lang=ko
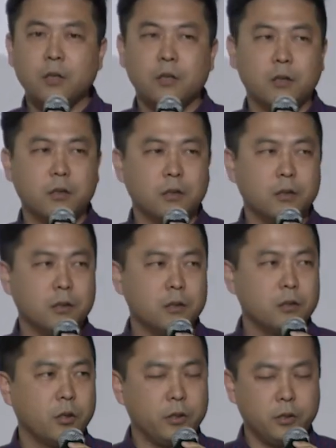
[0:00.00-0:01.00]
어,
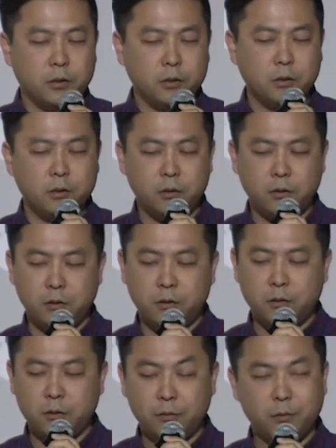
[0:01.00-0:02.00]

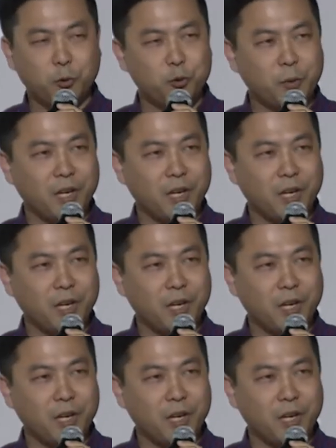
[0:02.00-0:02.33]
저희는 요즘에